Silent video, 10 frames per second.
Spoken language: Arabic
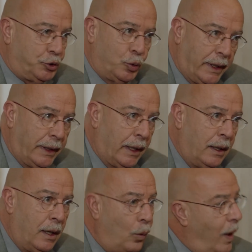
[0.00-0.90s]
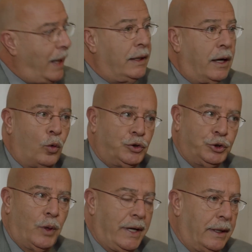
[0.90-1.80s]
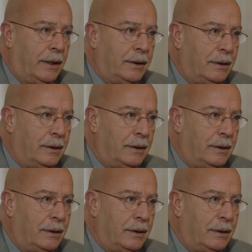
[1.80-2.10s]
شوية وأعالج أخوك شوية